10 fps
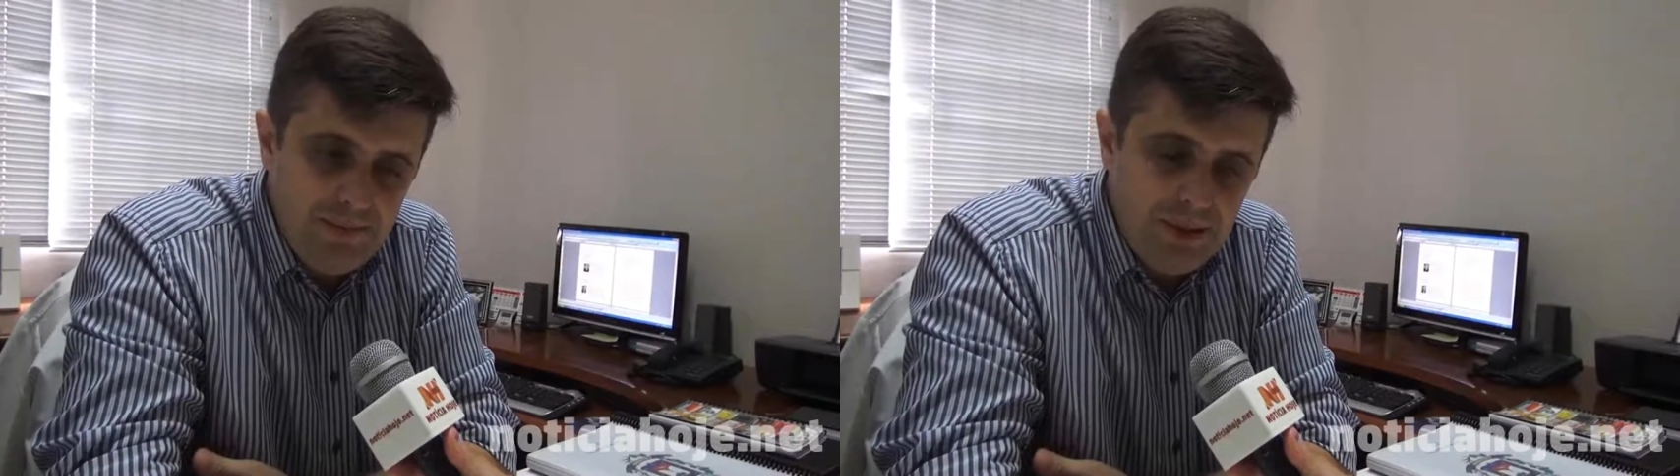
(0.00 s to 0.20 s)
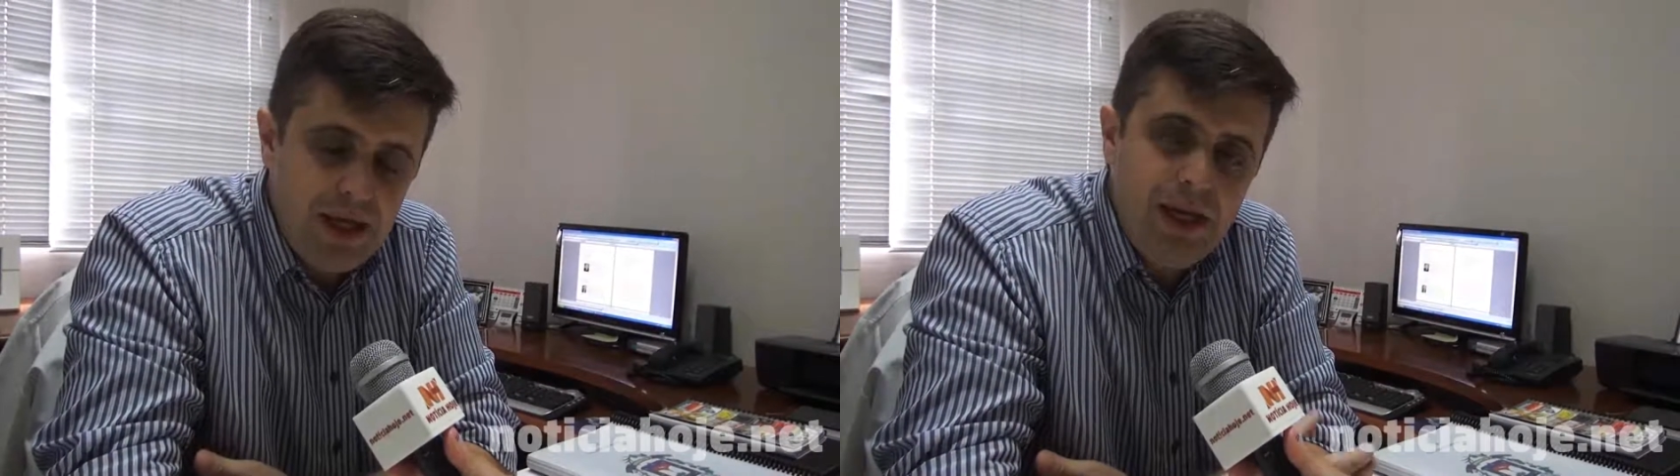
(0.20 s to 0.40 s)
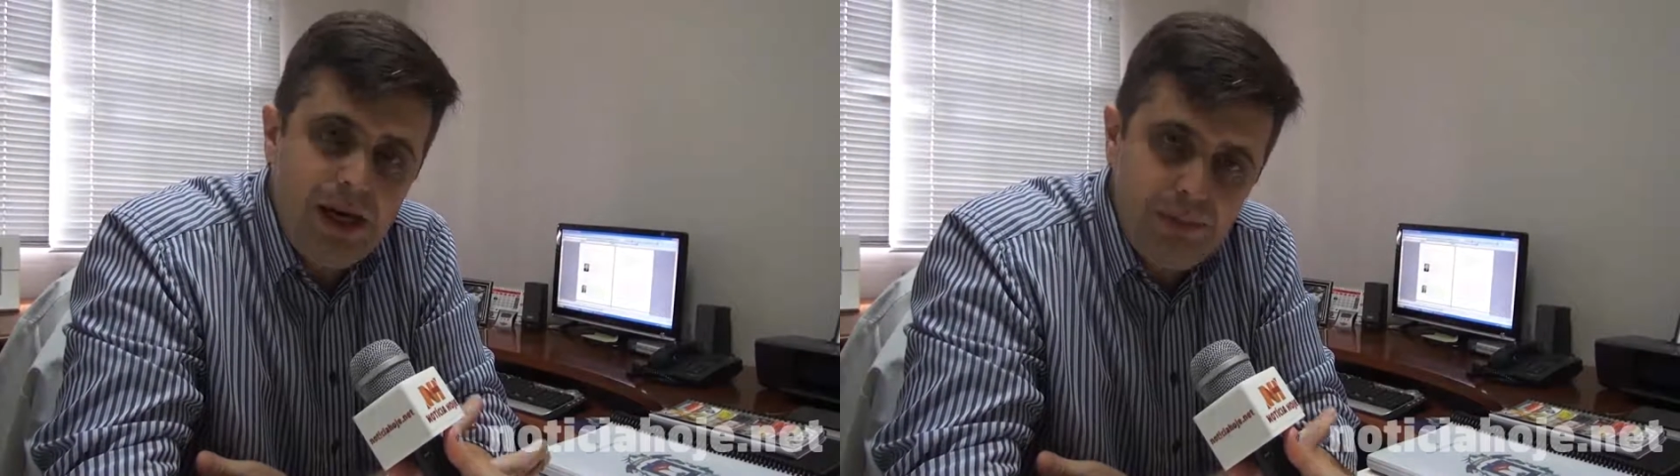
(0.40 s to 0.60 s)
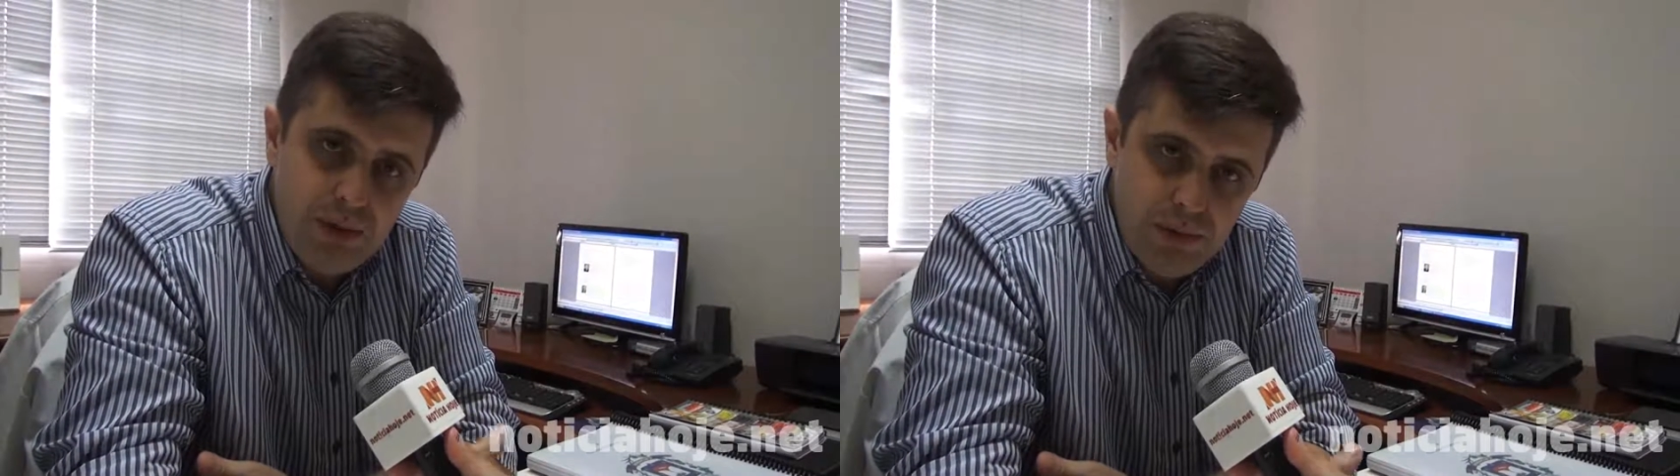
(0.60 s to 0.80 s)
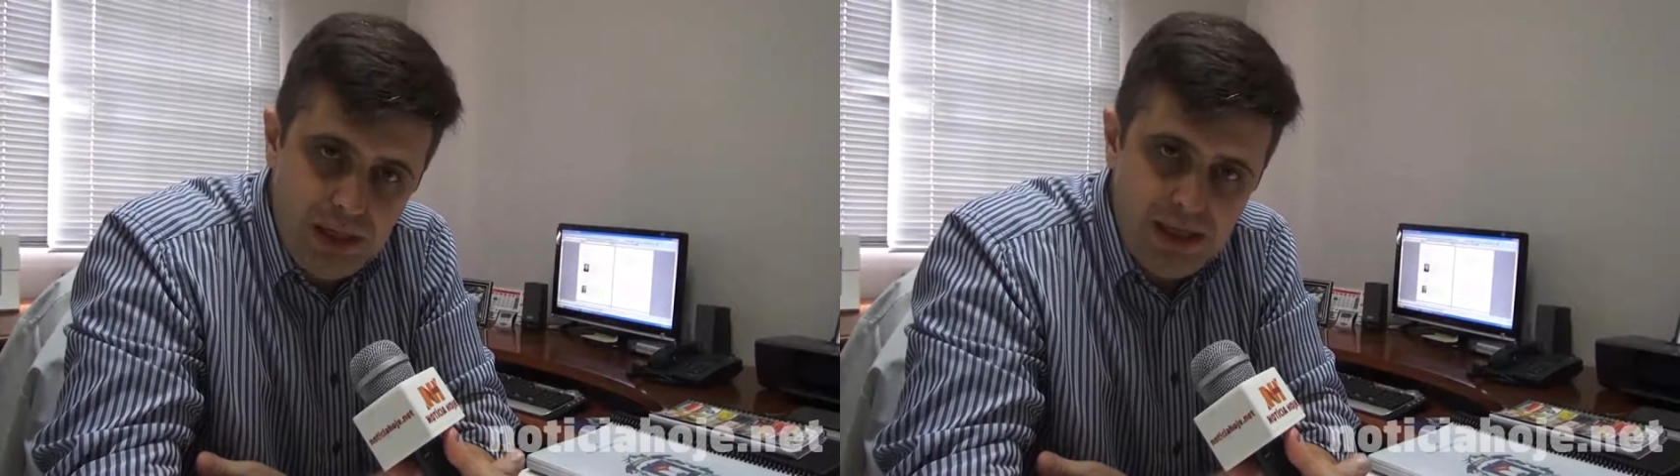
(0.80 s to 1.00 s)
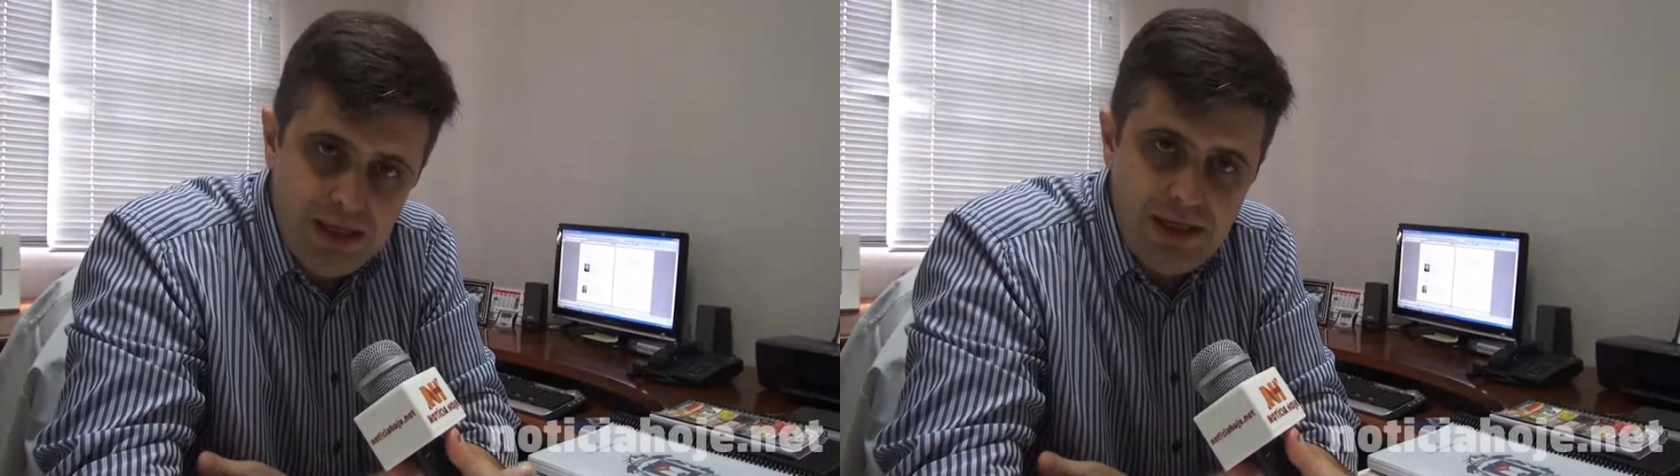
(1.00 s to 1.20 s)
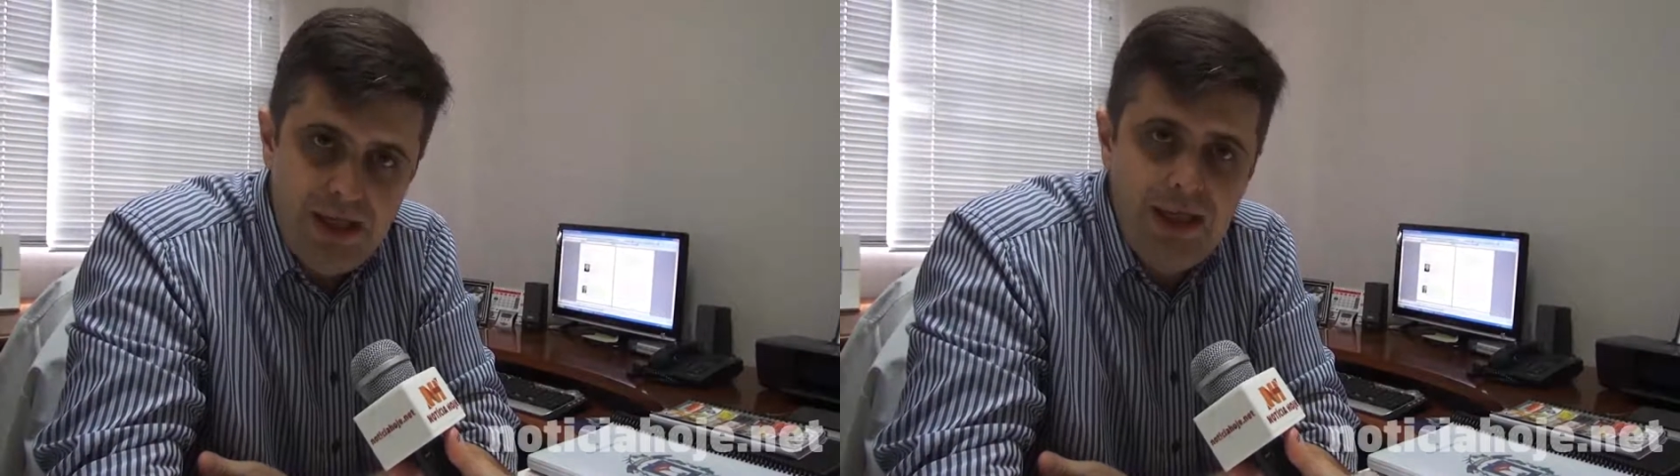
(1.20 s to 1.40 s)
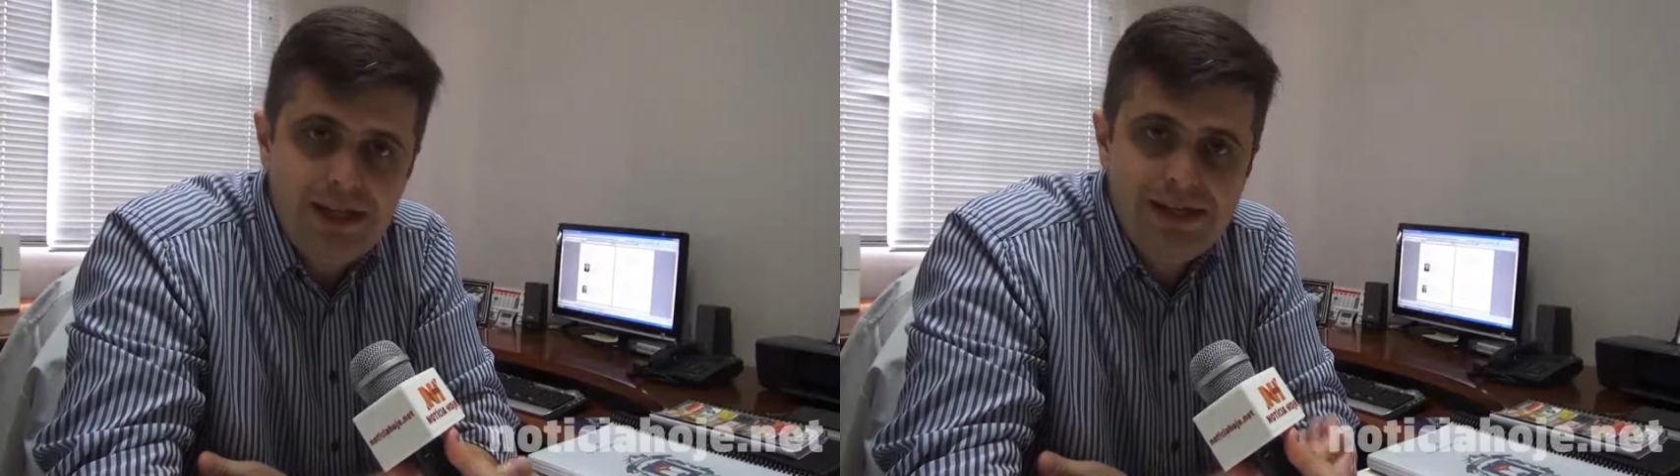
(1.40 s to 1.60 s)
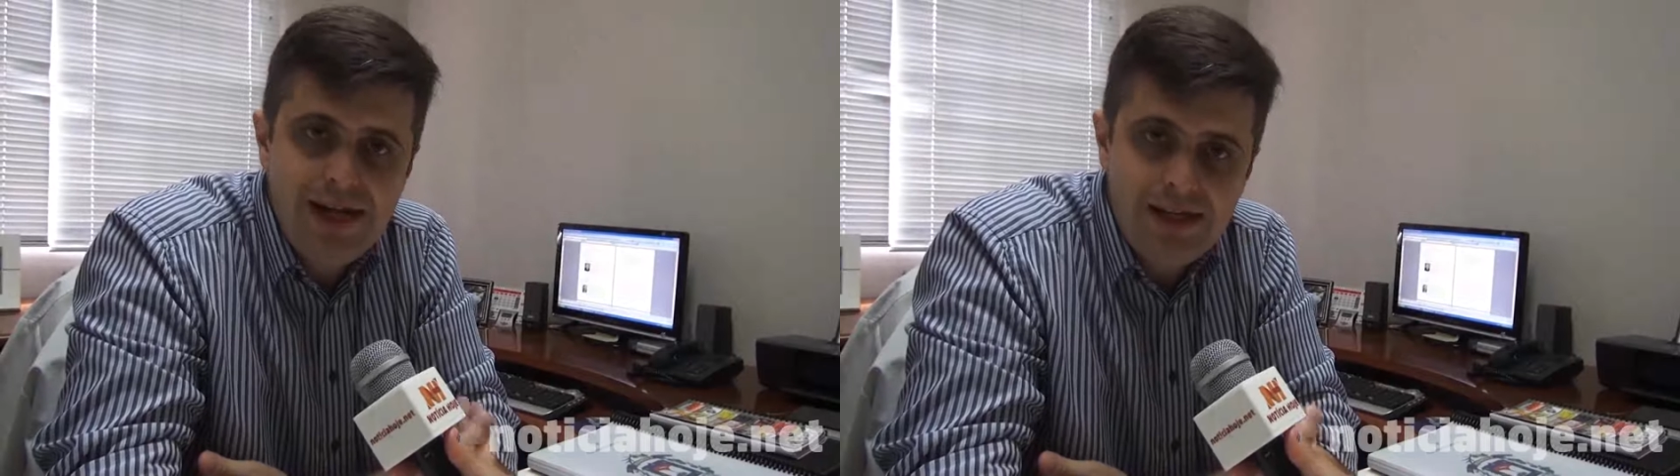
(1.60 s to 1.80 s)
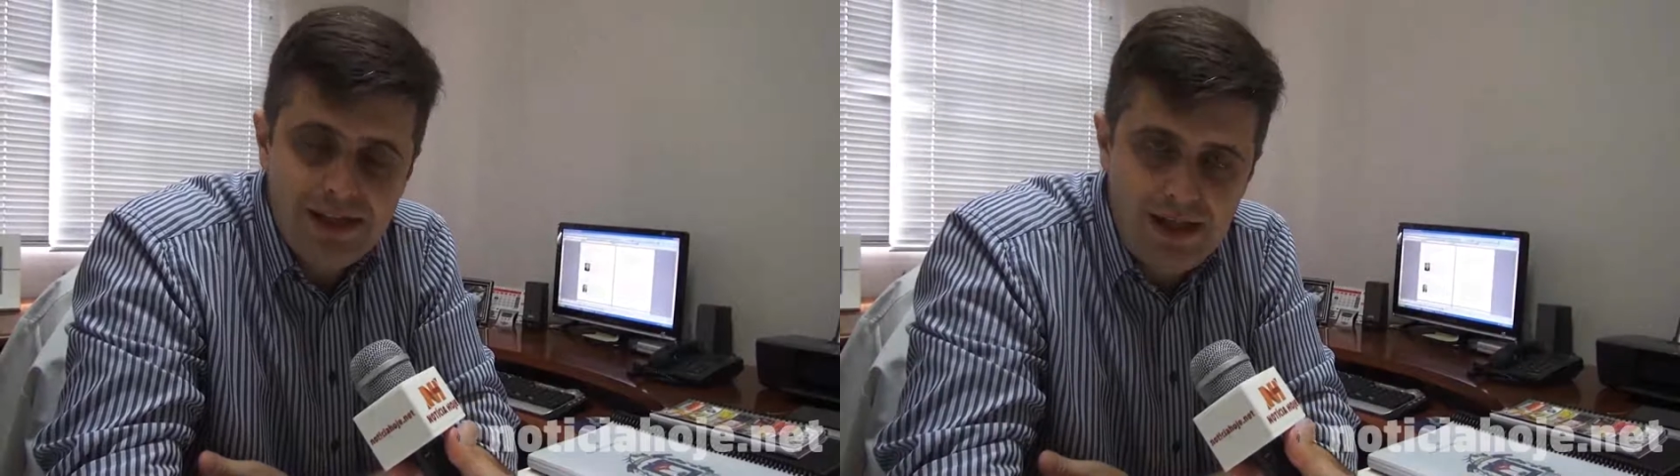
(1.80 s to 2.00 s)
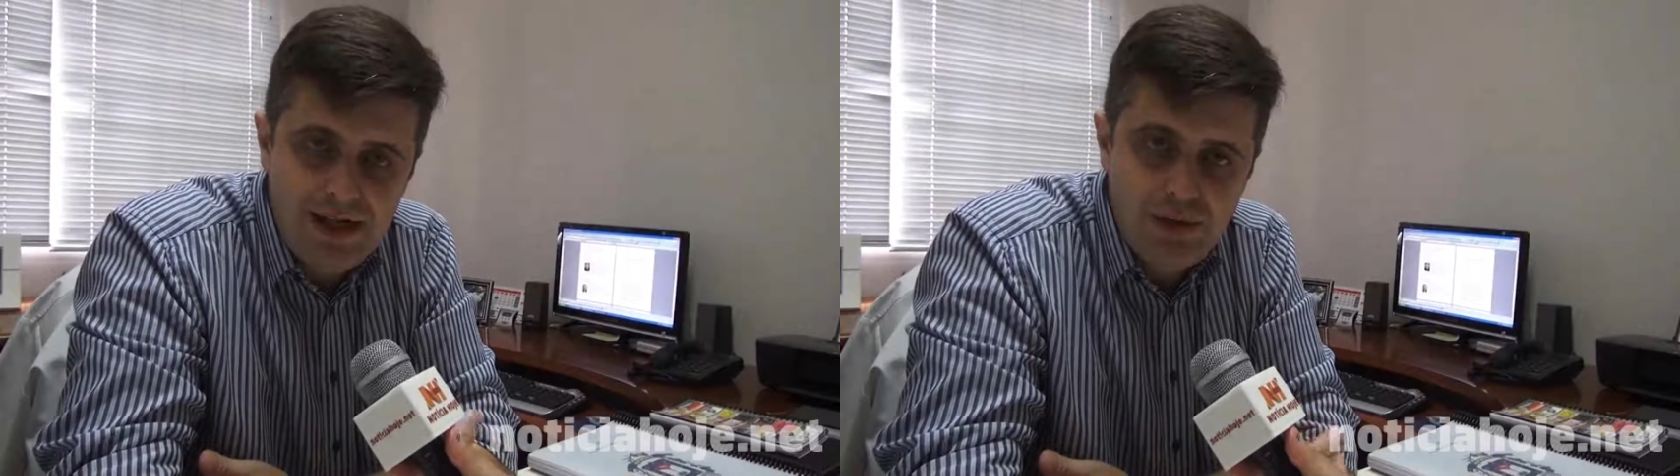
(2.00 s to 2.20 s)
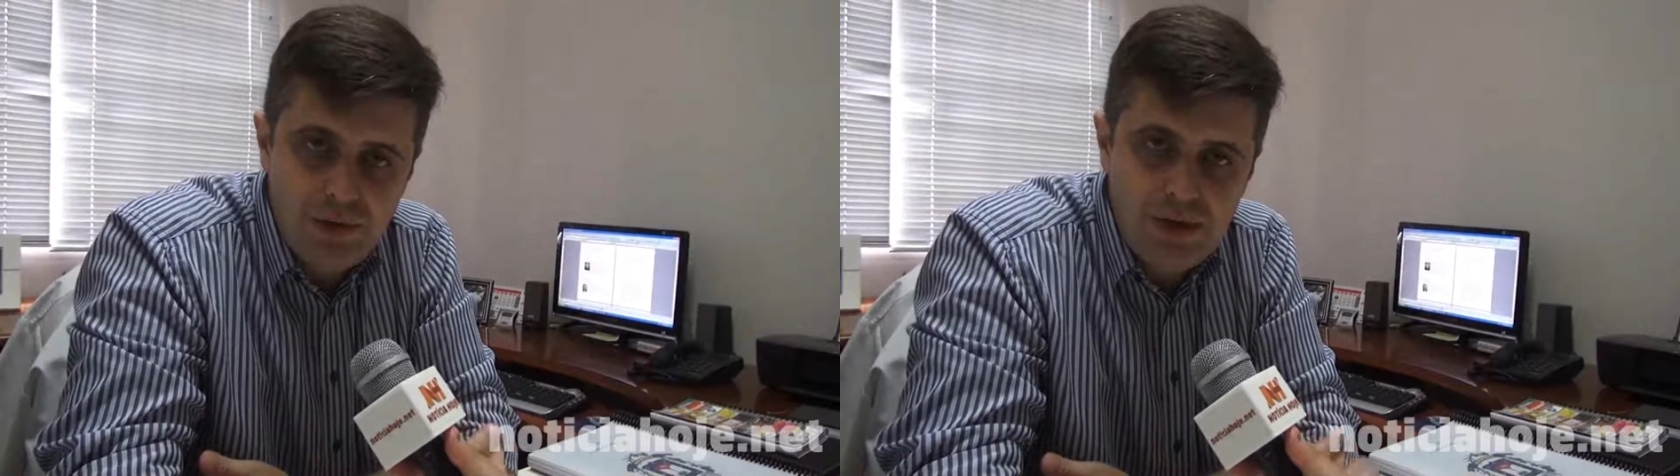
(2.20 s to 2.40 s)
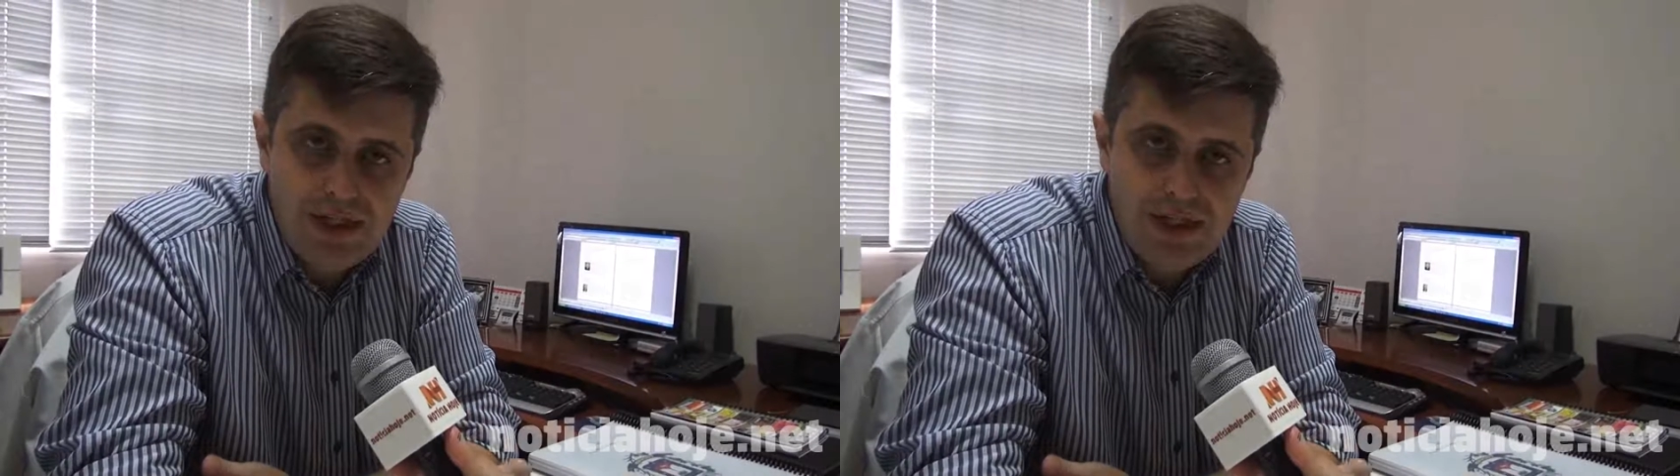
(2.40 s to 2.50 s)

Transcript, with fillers: recapitular, resgatar toda